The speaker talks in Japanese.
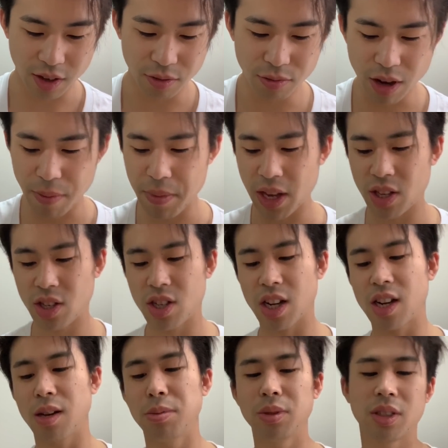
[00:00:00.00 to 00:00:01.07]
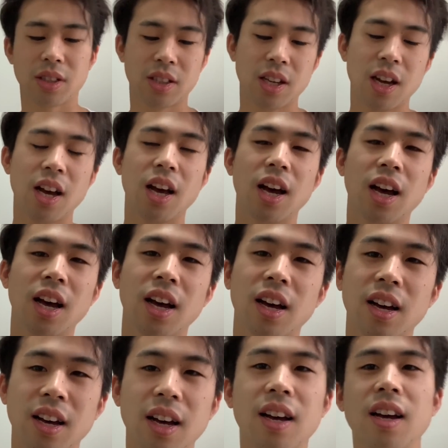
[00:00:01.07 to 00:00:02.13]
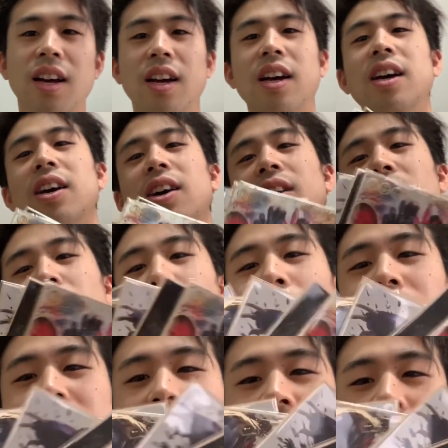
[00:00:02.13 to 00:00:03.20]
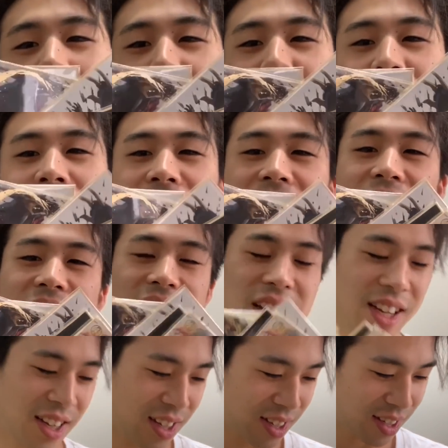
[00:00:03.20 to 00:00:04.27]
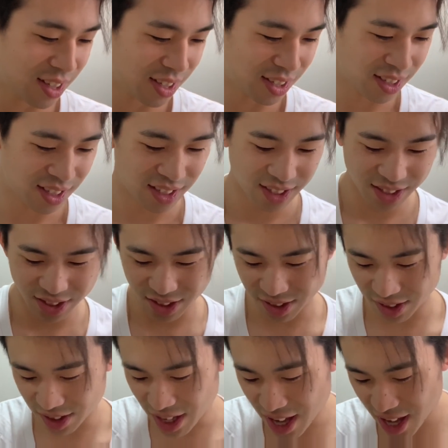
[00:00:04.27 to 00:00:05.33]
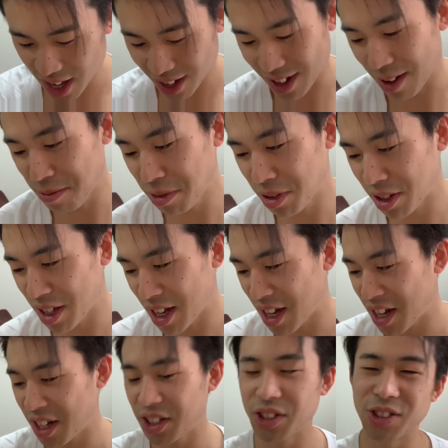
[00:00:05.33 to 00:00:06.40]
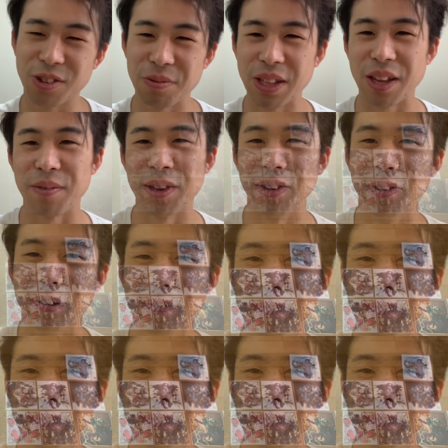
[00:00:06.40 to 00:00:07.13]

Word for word: うわ、めっちゃかぶったこんなかぶったすげえかぶったちょっと見てみよ